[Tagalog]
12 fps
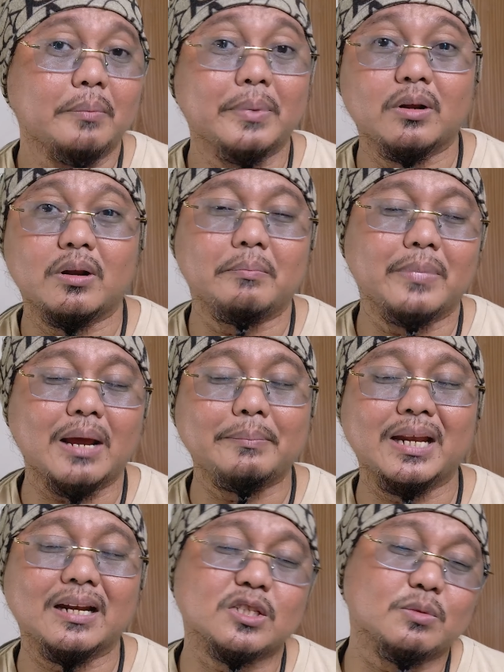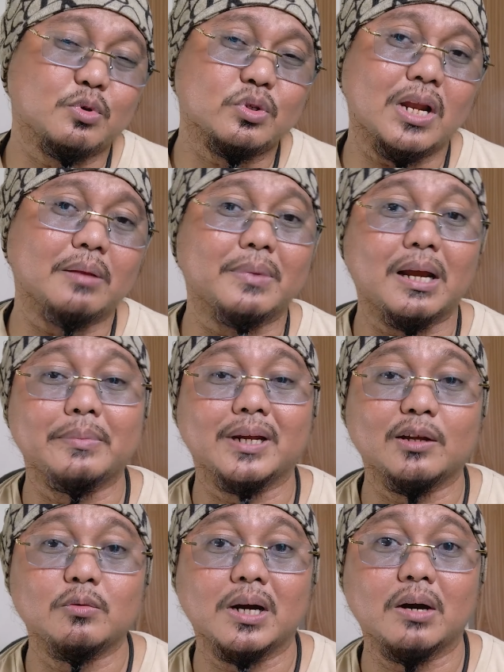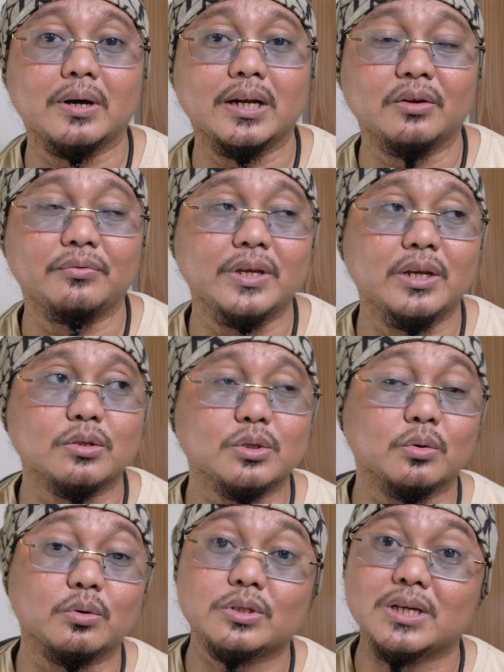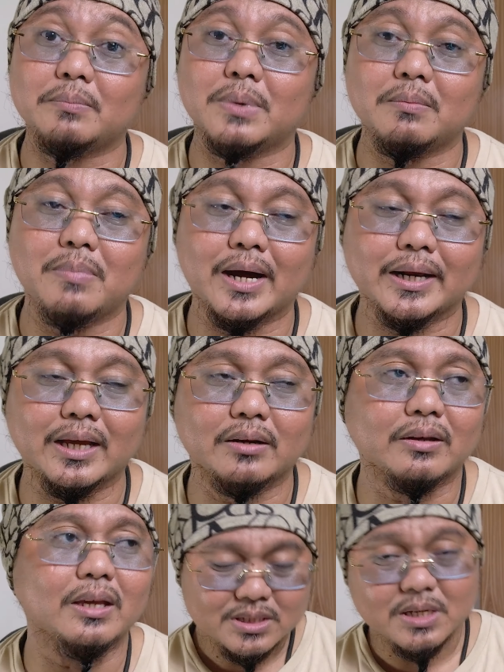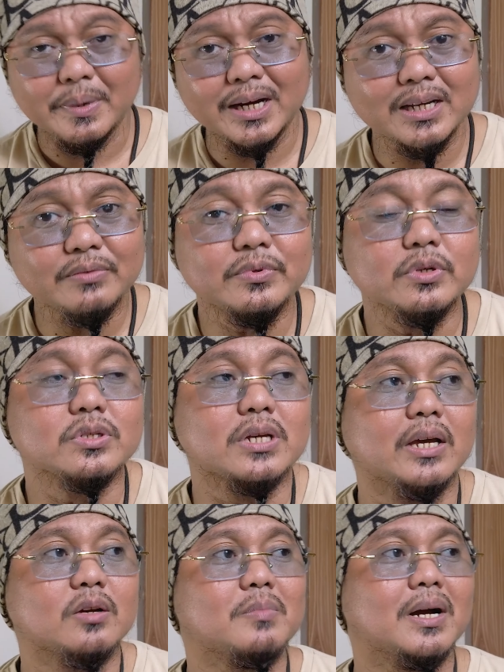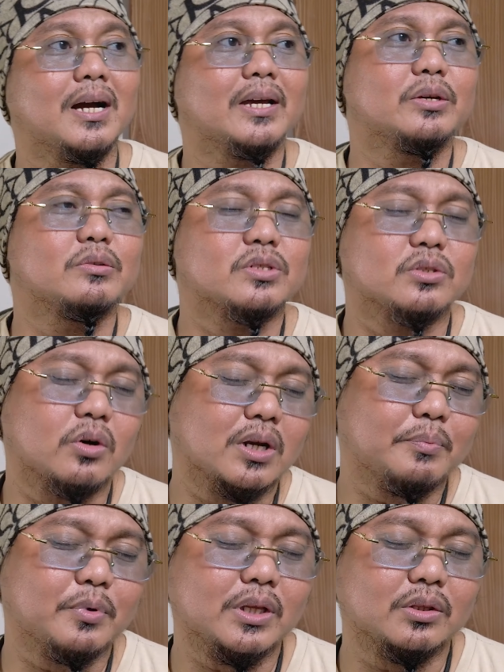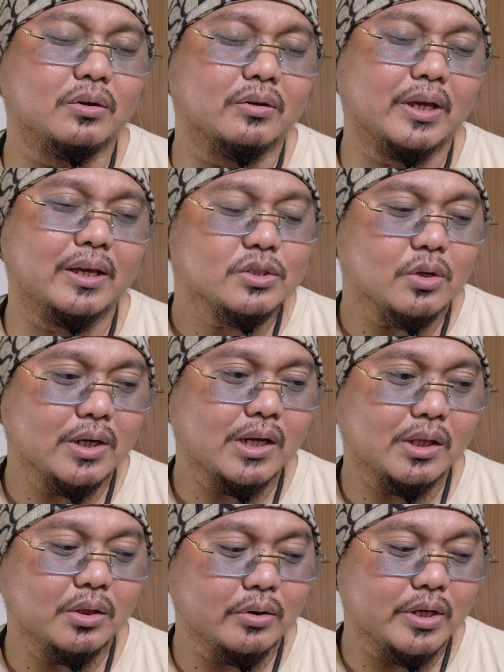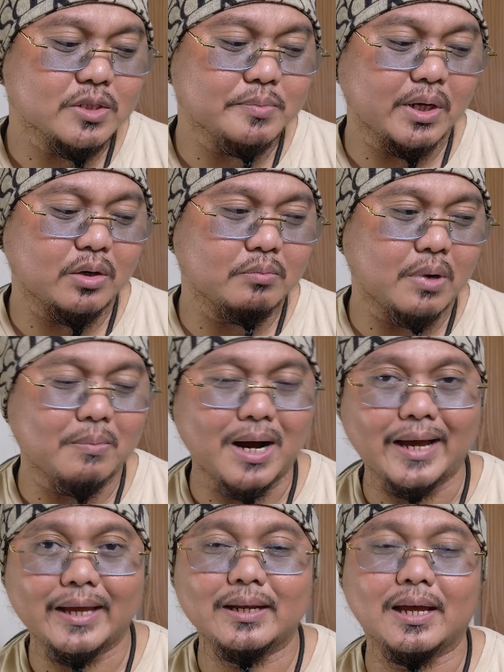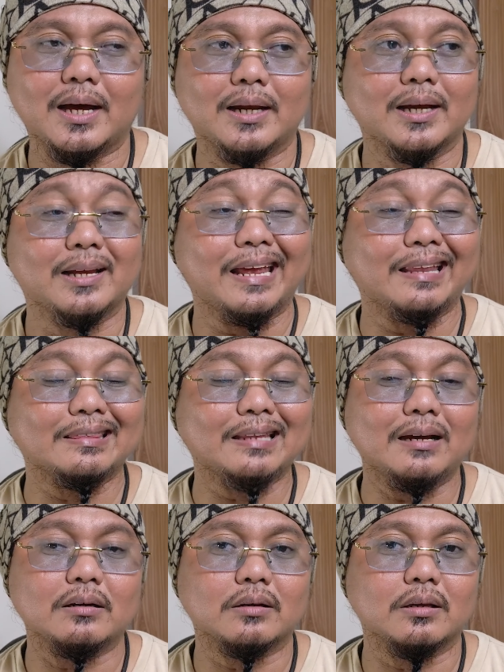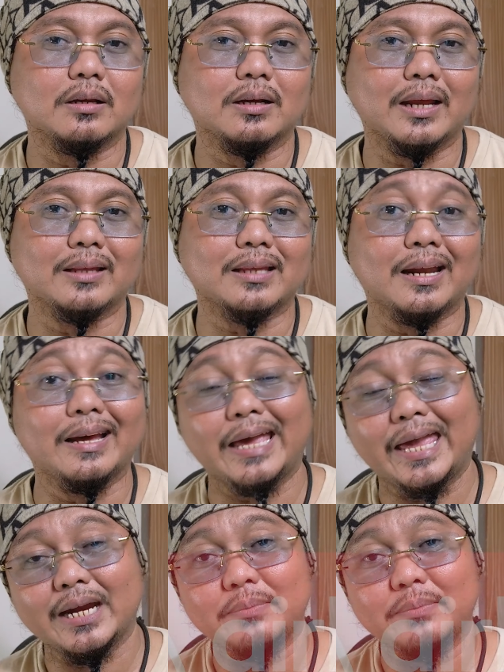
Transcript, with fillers: eh, marami, marami nang sumusulat, marami nang gumagawa ng videos tungkol sa barbarian. Sa mga reviews ay kumbaga yung story po nito. Ang story nito is mayroong babae na nagrenta, okay, nagrenta ng